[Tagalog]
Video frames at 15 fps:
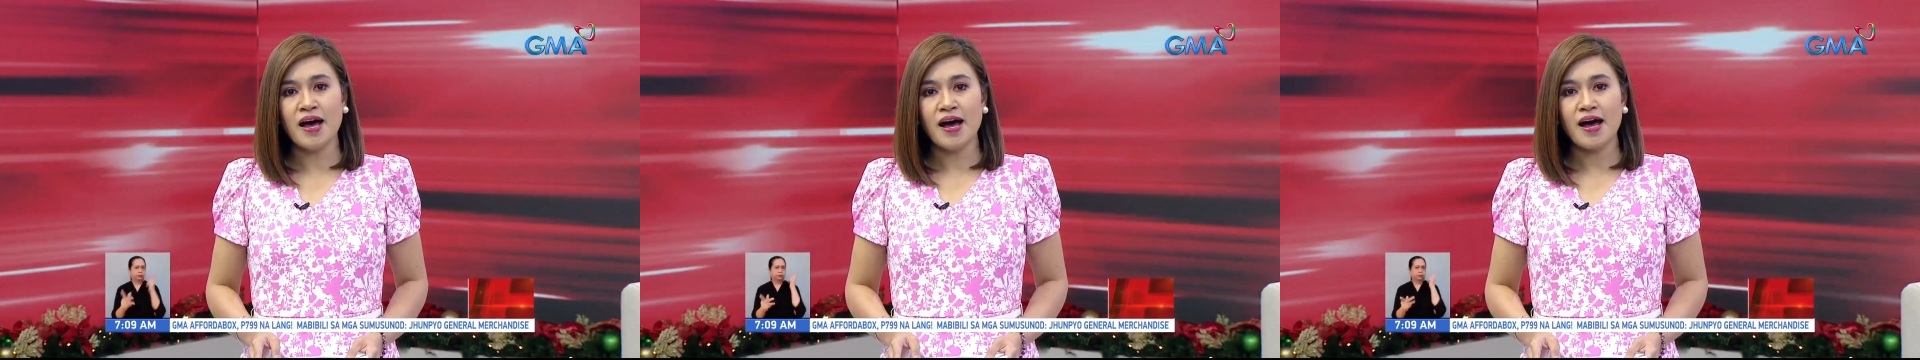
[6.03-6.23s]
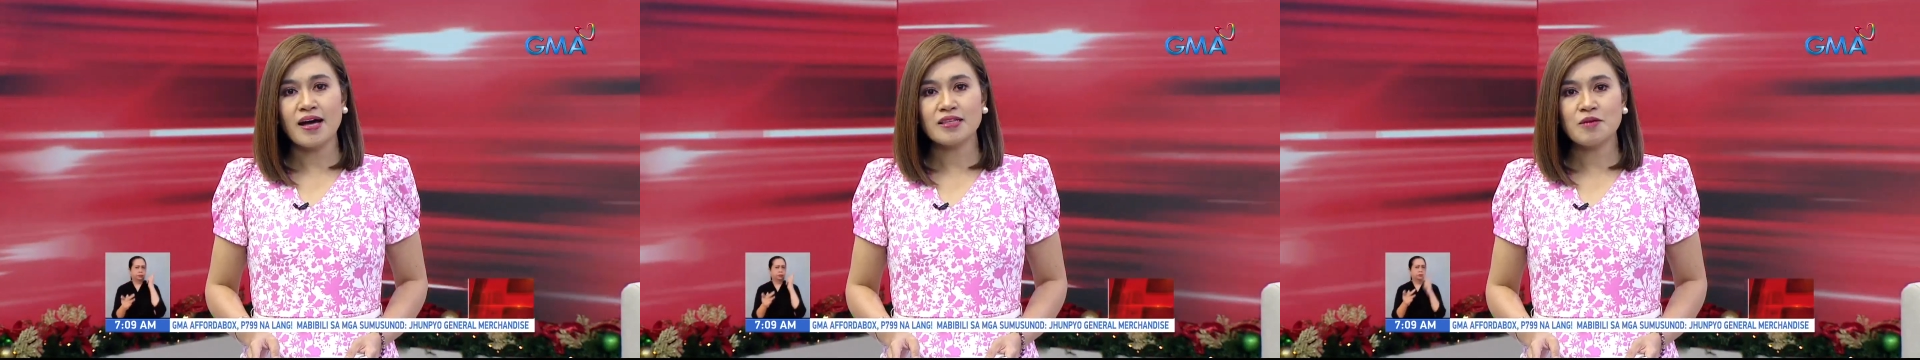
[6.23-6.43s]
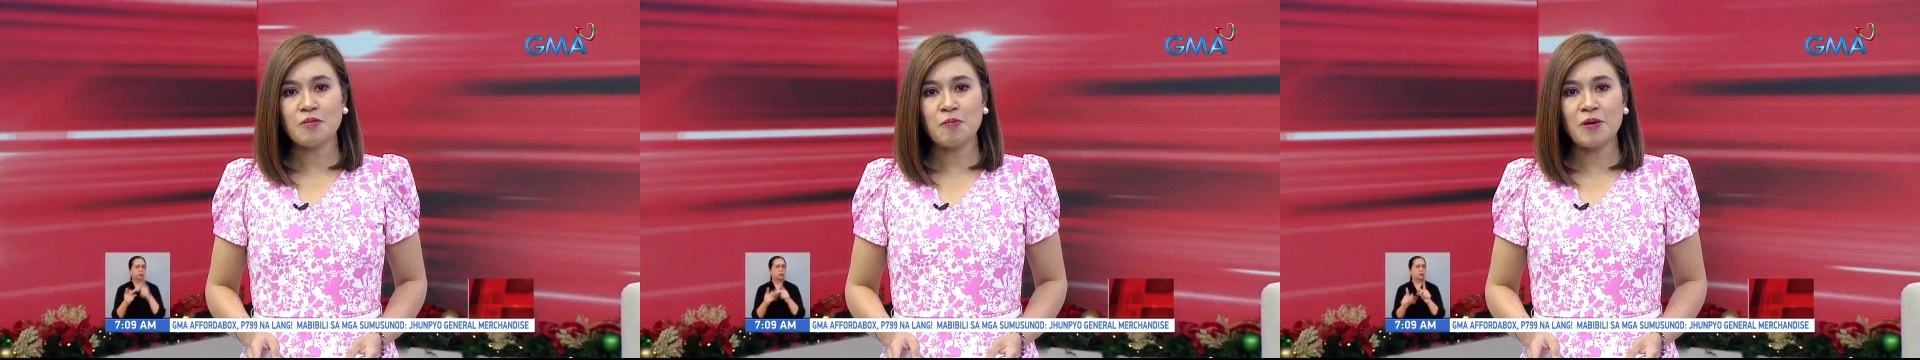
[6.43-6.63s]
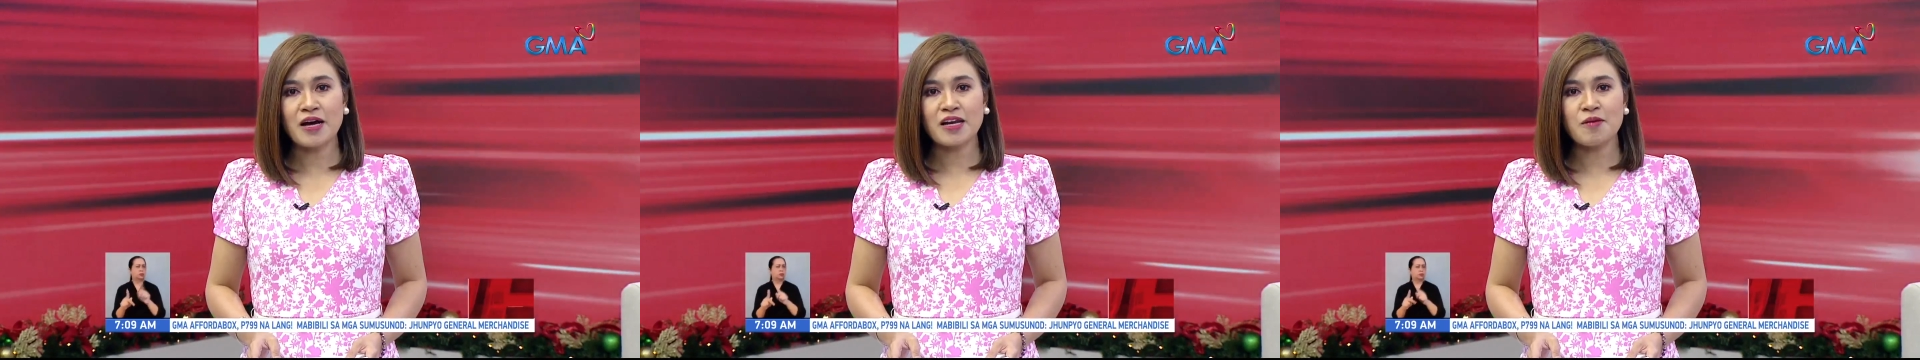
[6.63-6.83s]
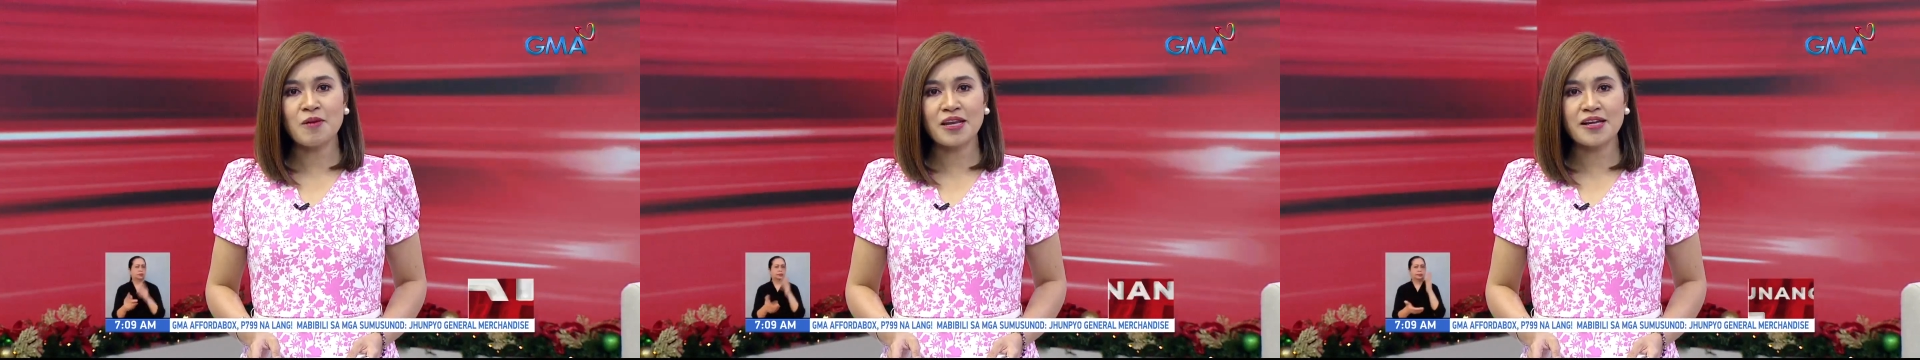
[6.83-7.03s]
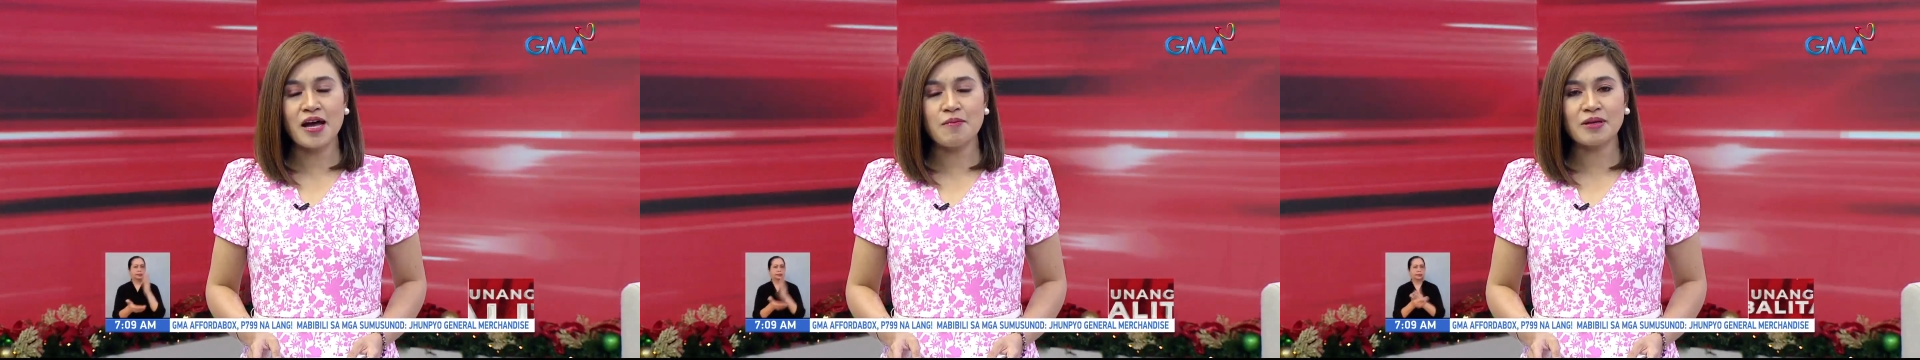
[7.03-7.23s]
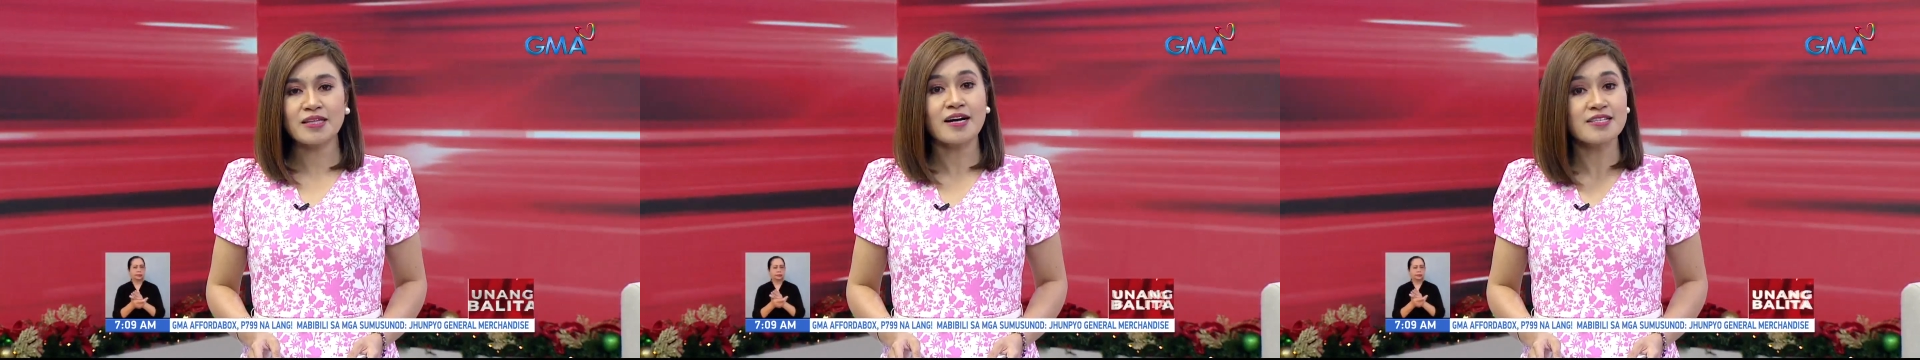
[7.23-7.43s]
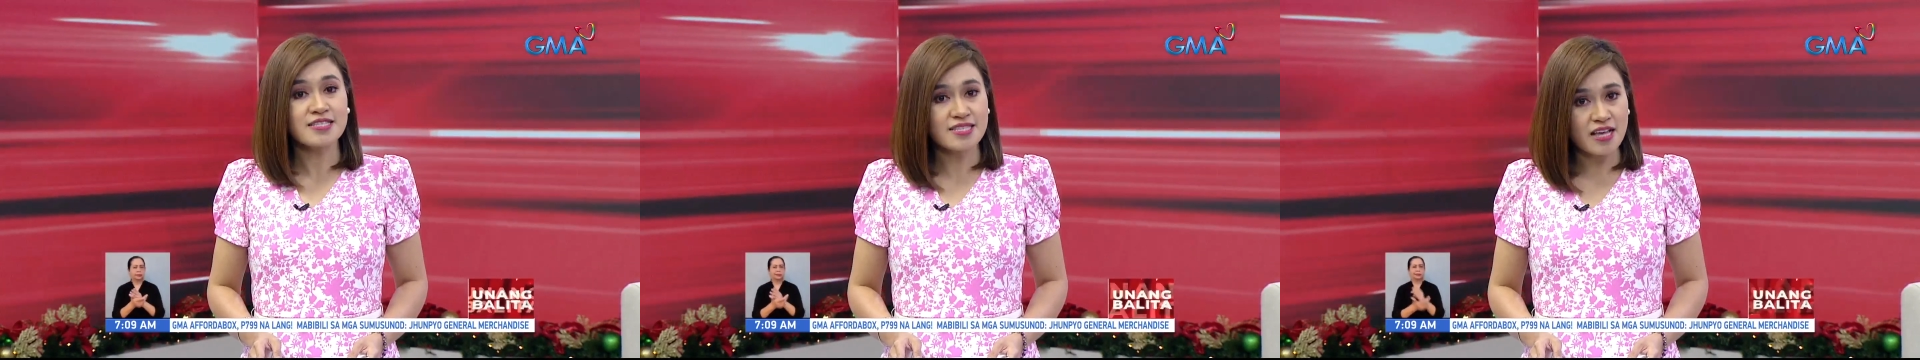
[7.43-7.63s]
at iba pang krimen gamit
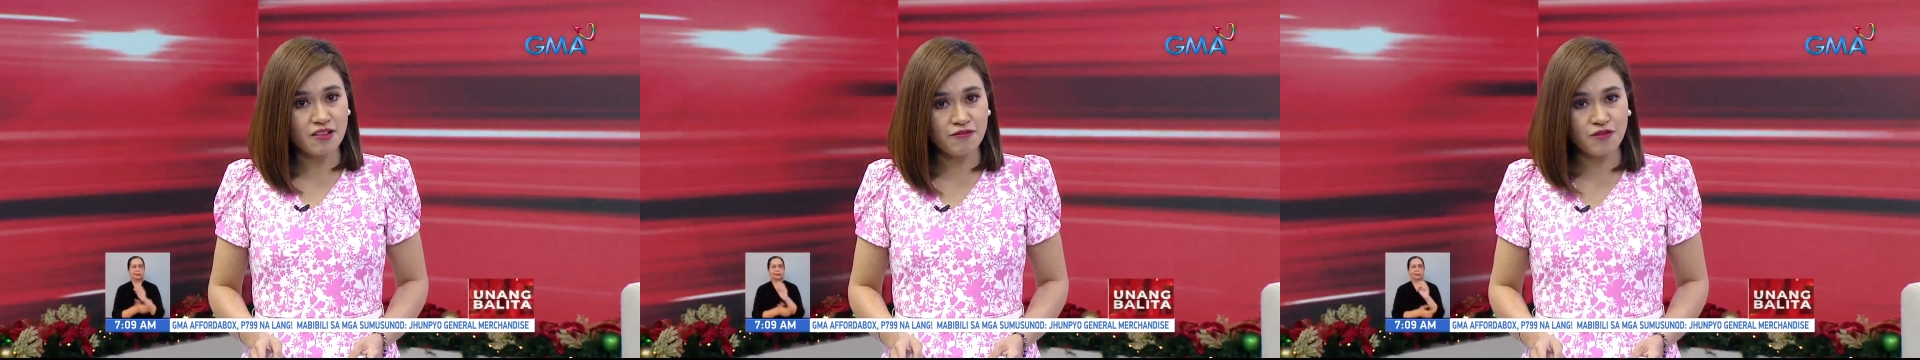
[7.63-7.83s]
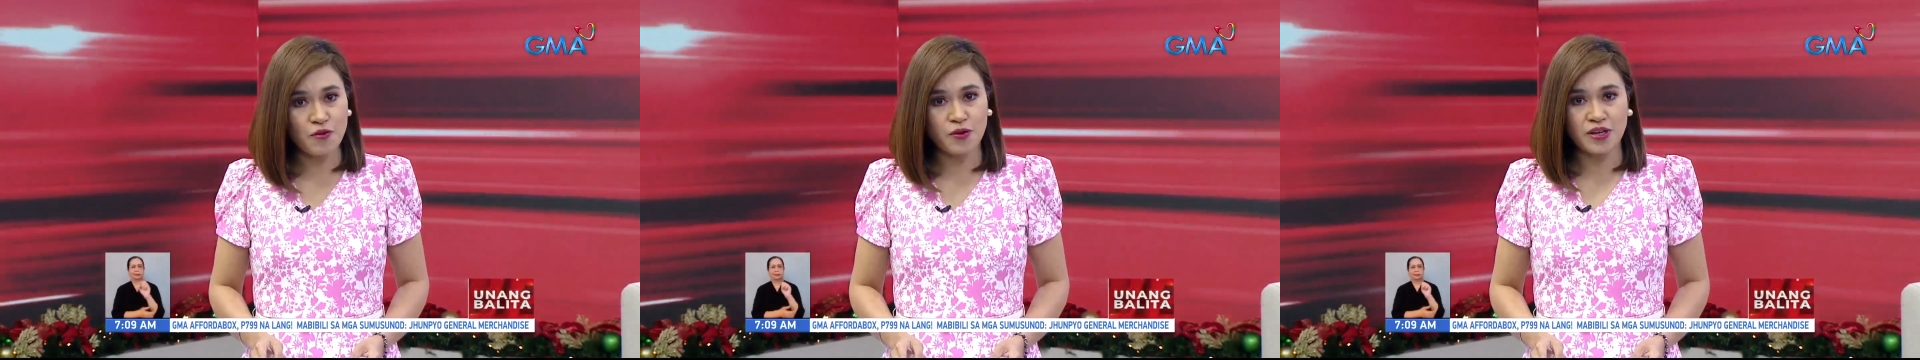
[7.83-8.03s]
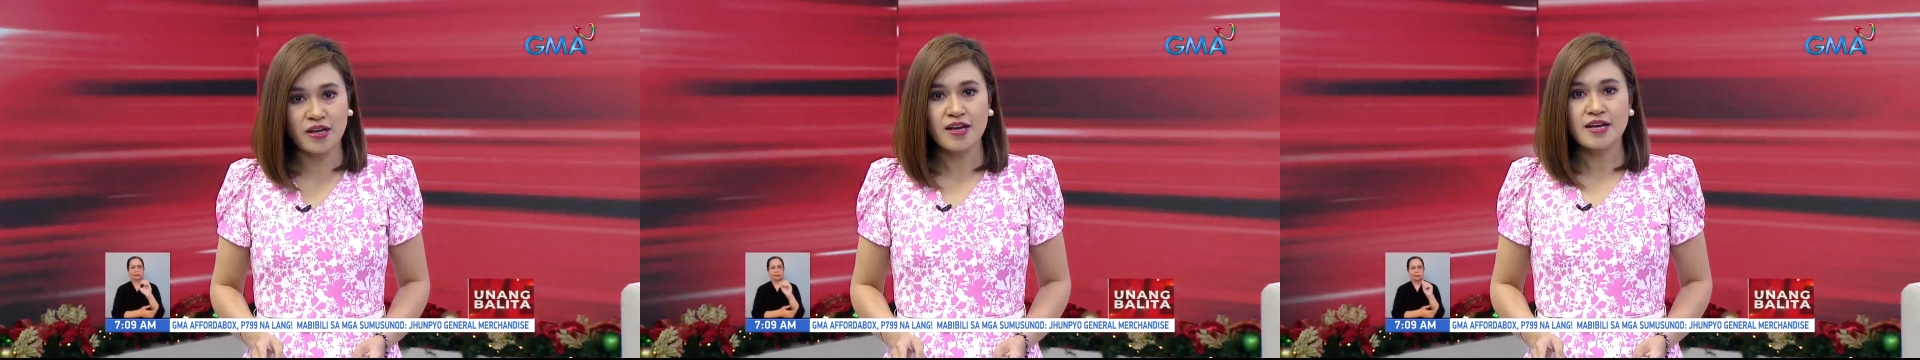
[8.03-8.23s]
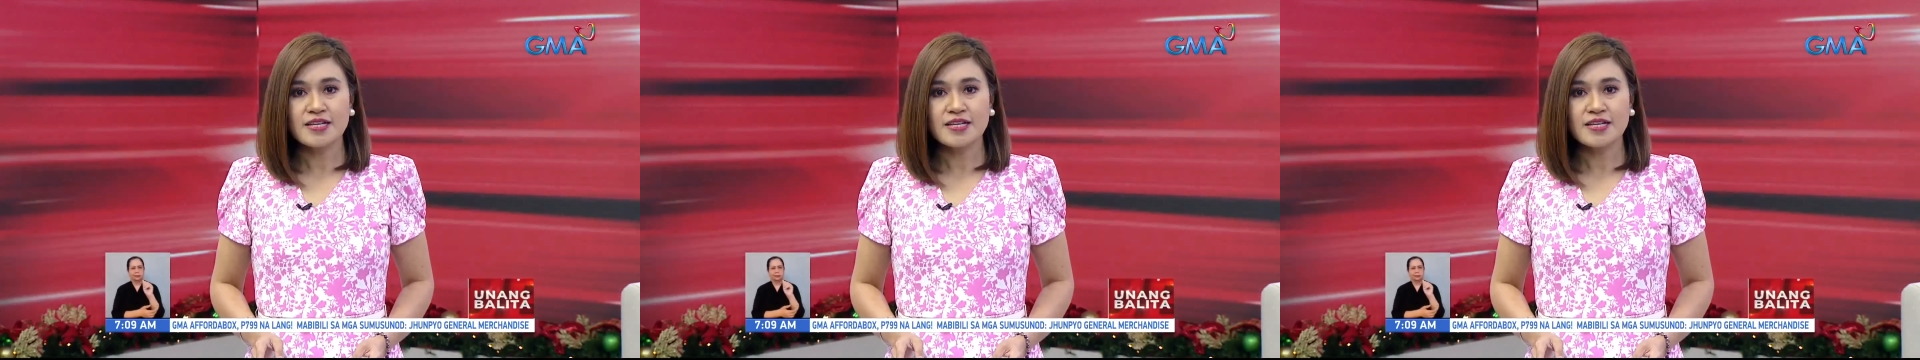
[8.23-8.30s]
ang cellphone.